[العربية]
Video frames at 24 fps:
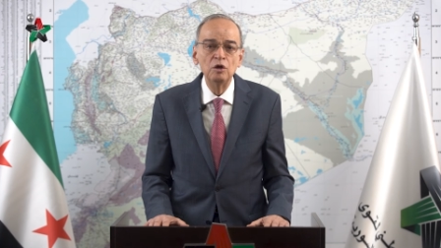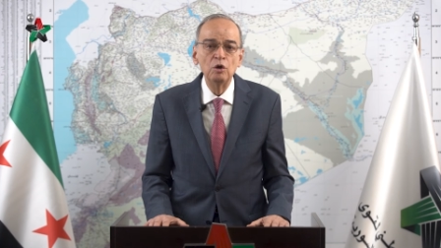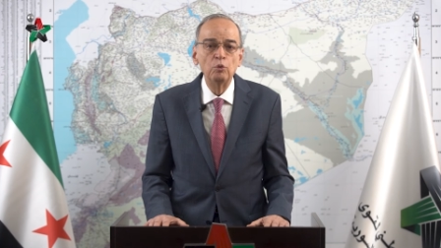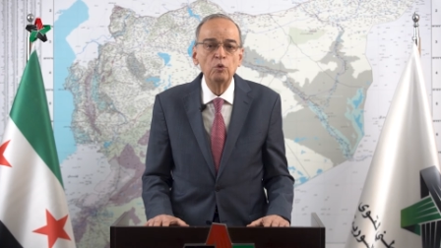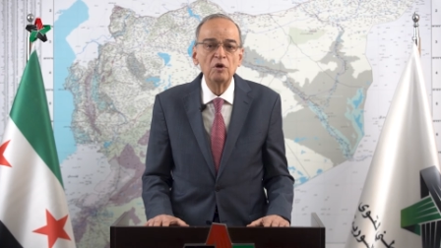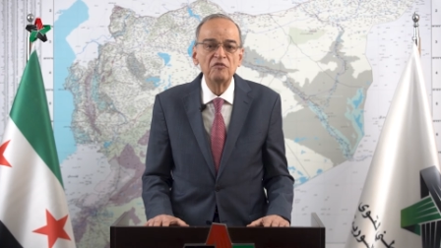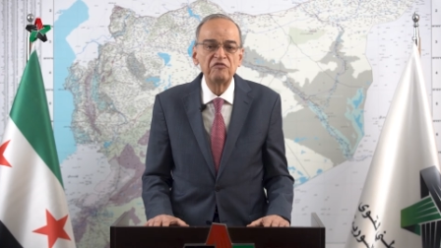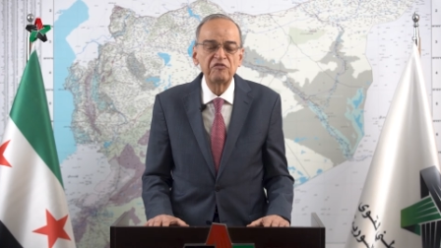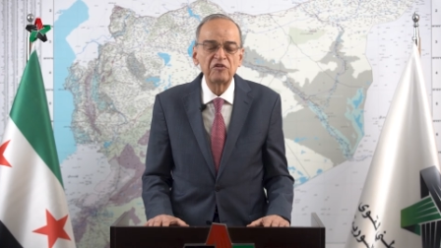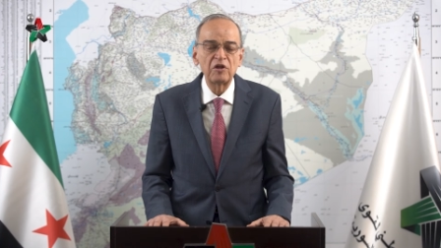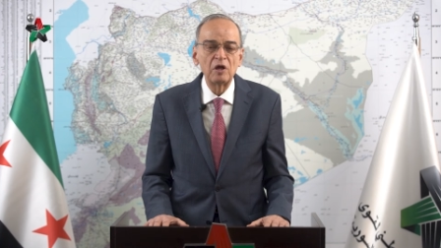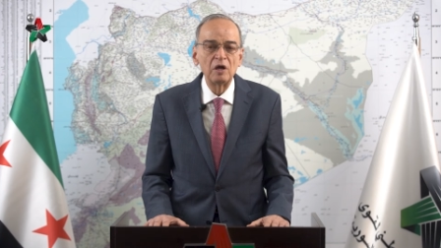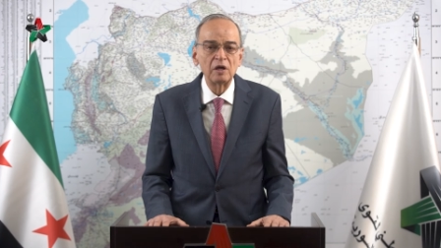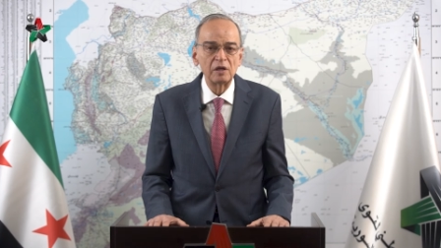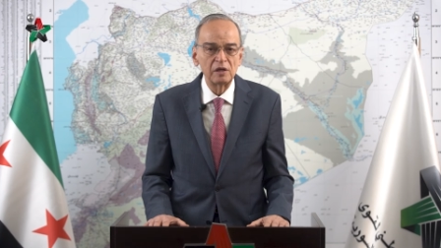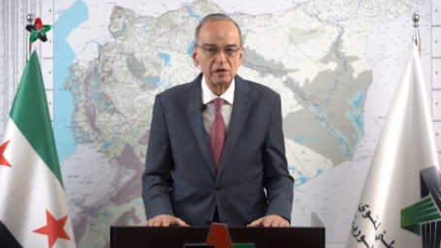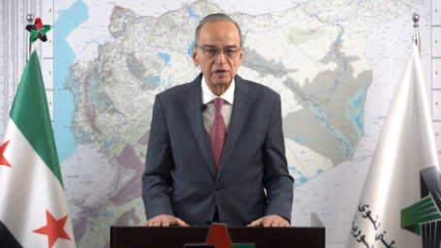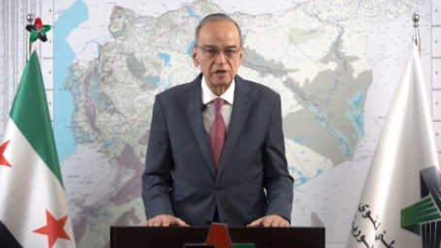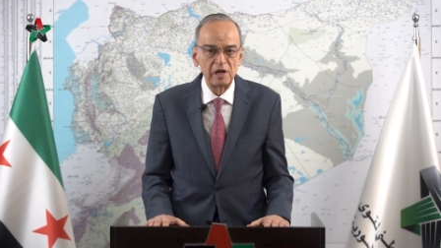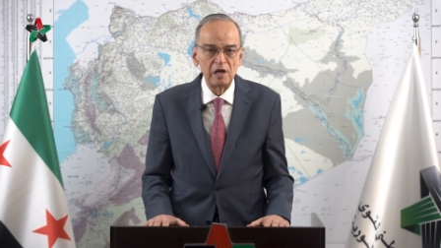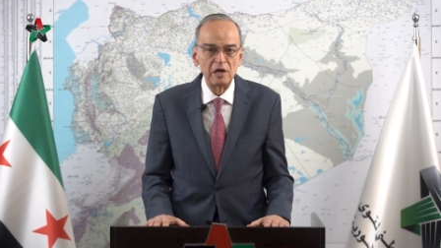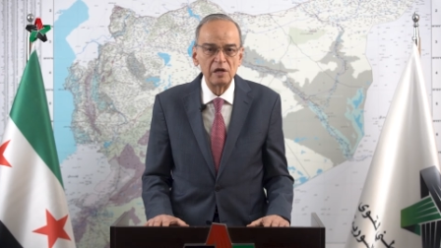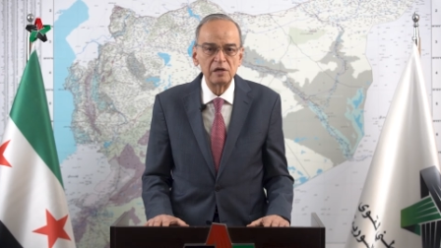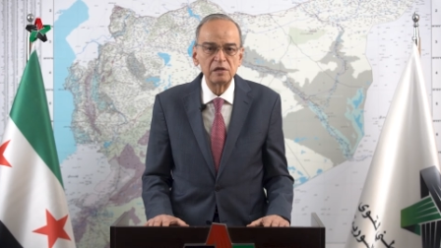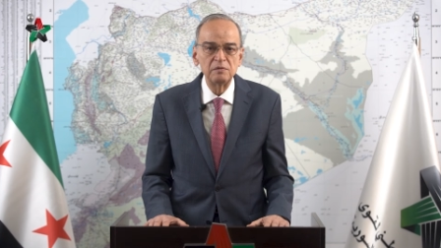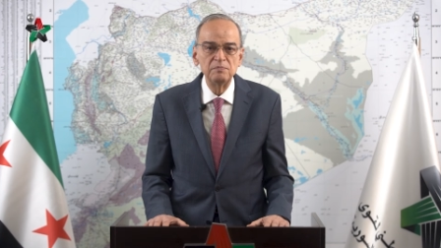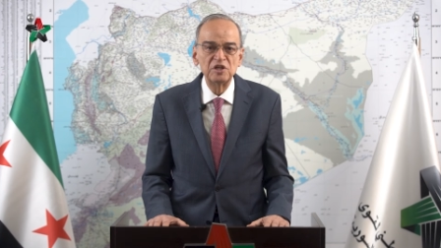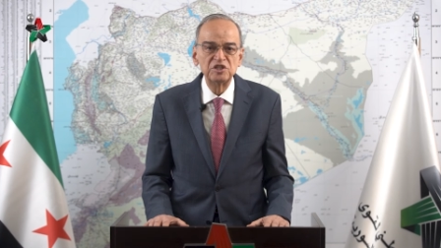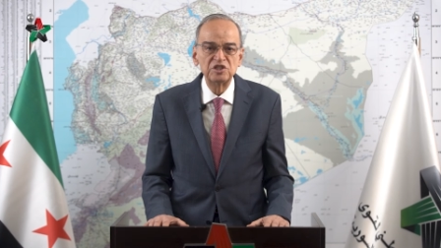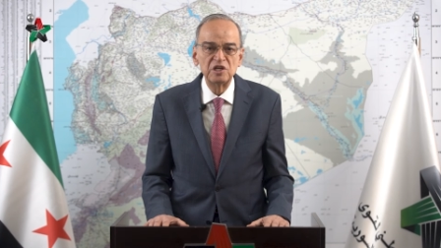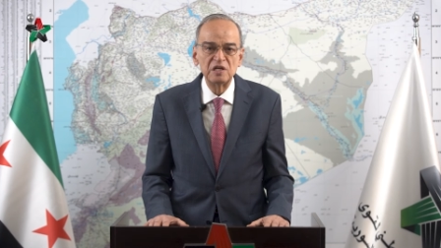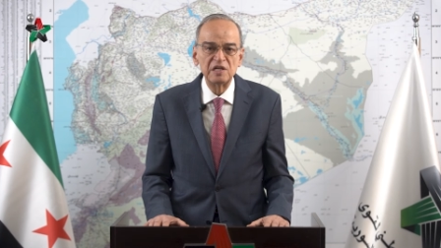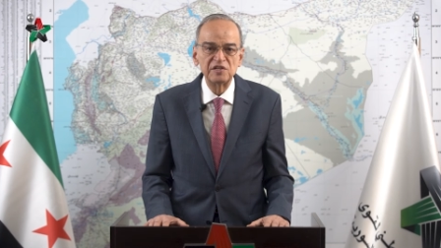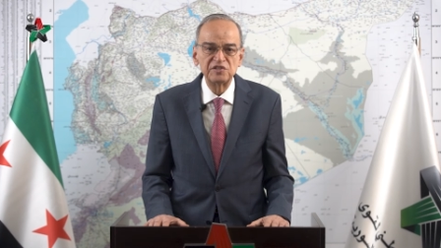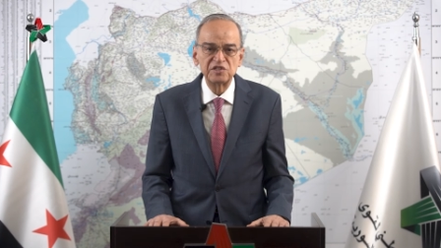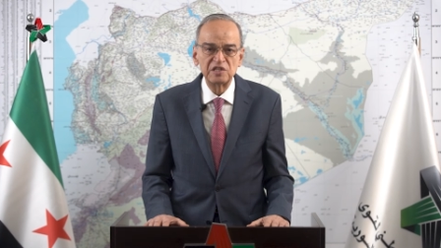وفق قرار
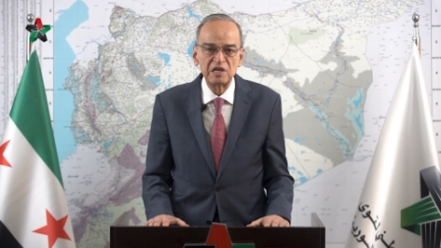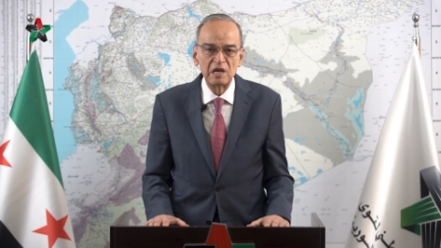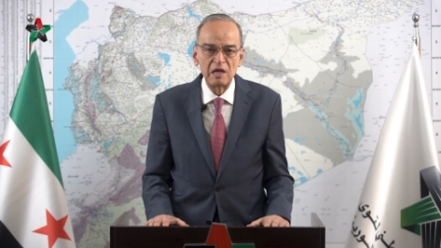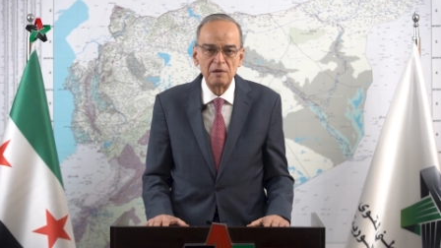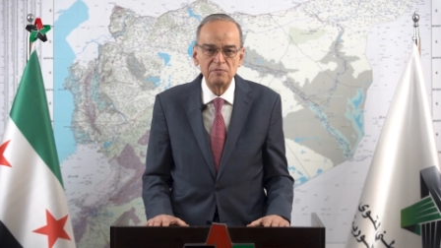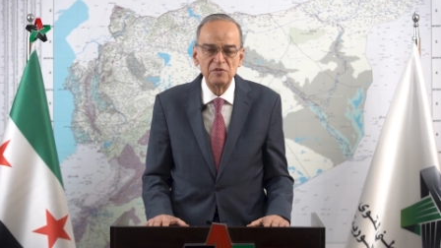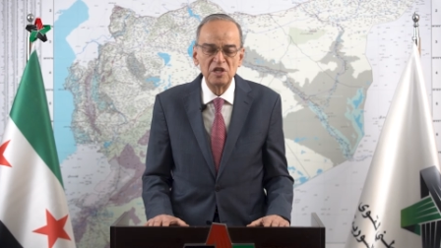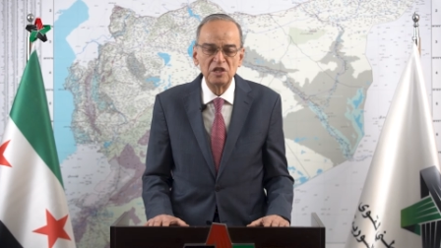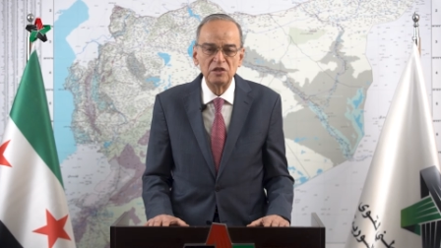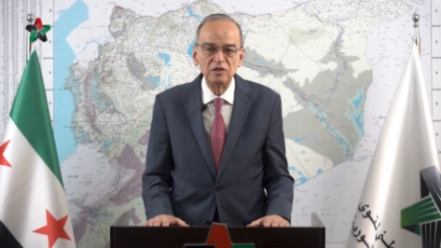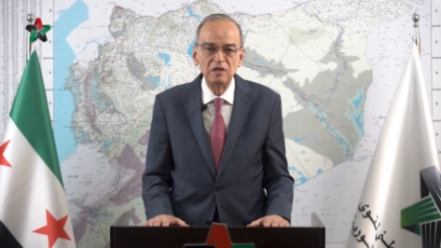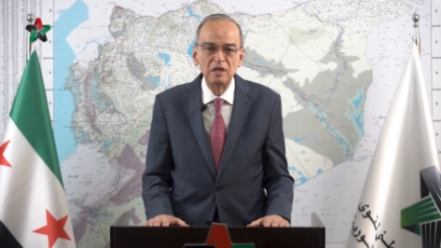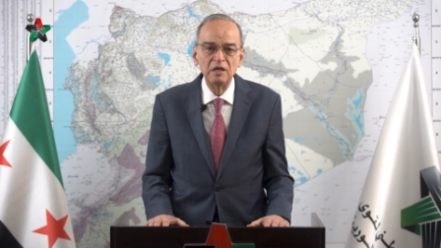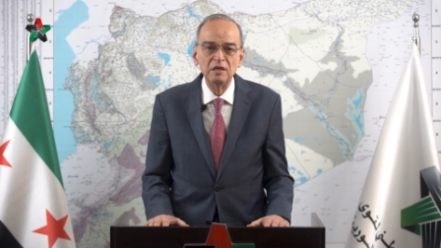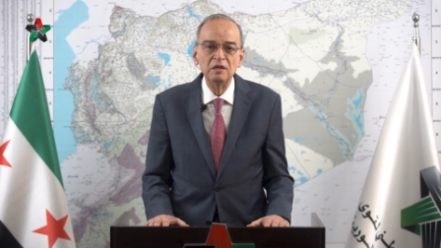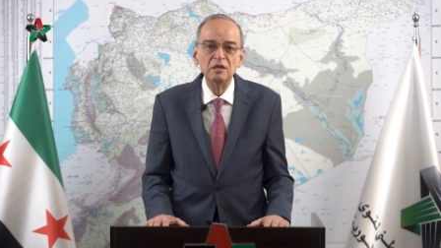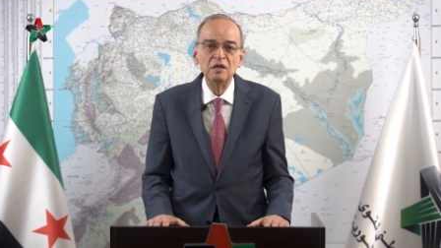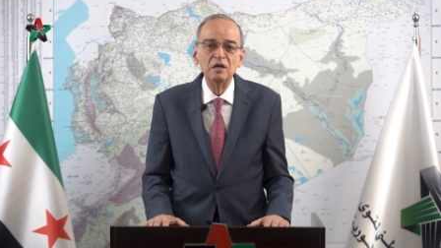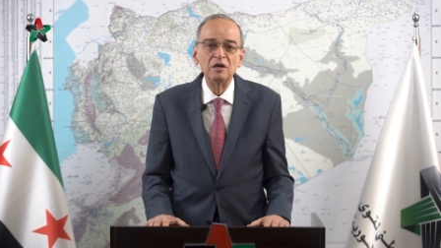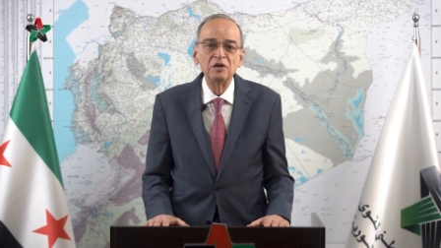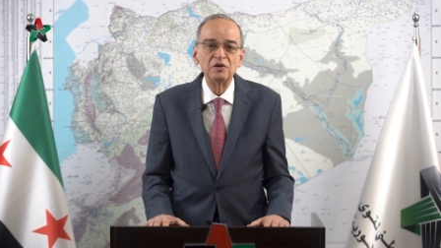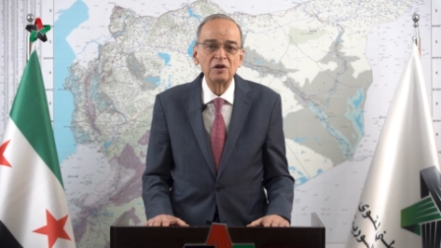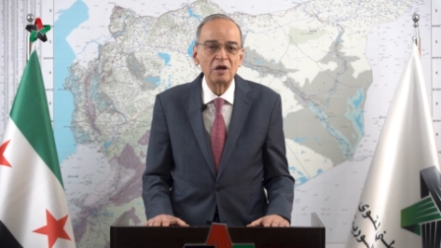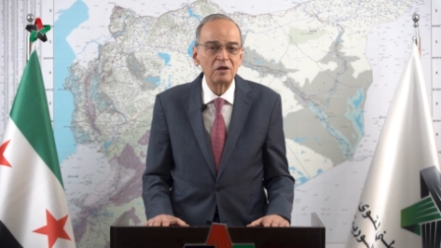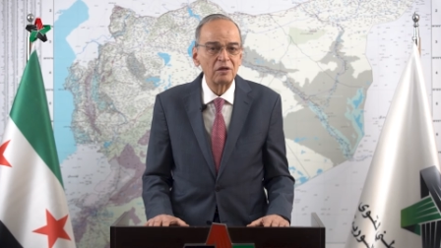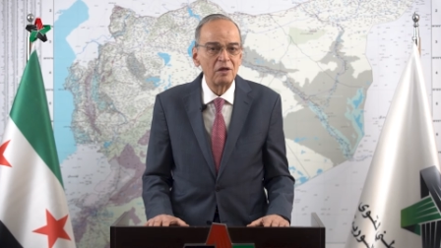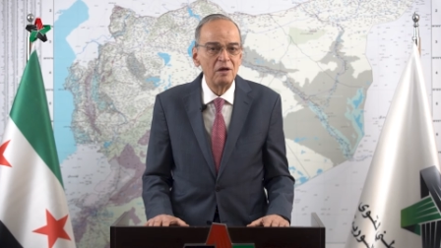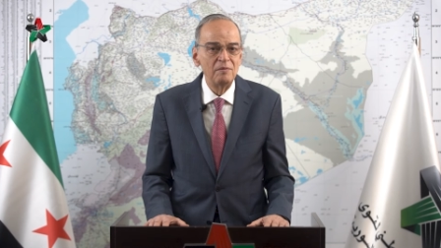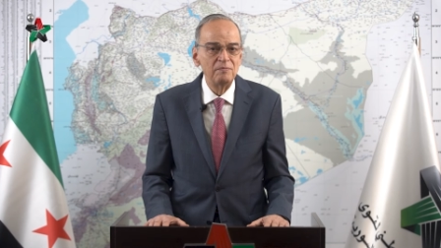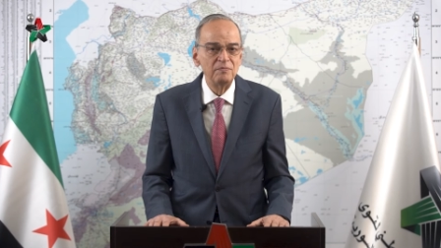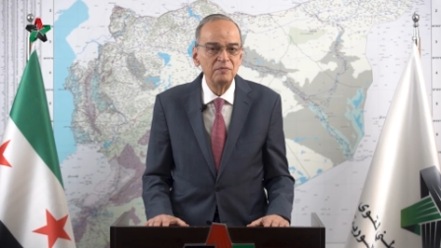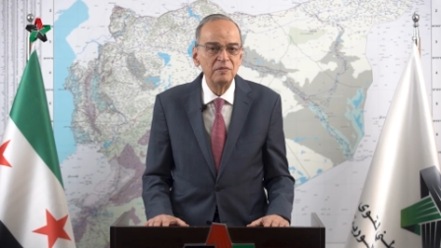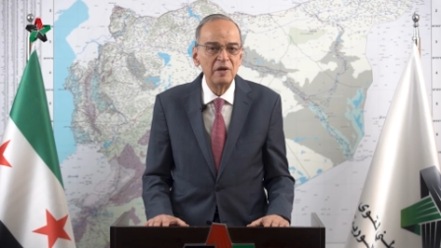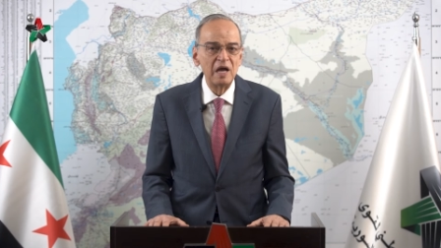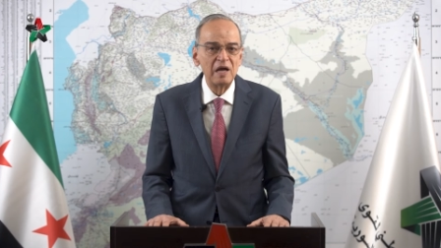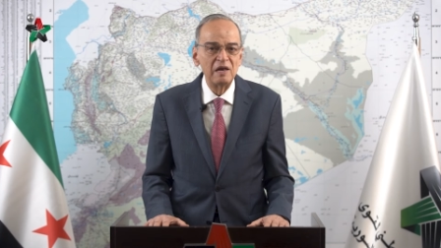مجلس الامن رقم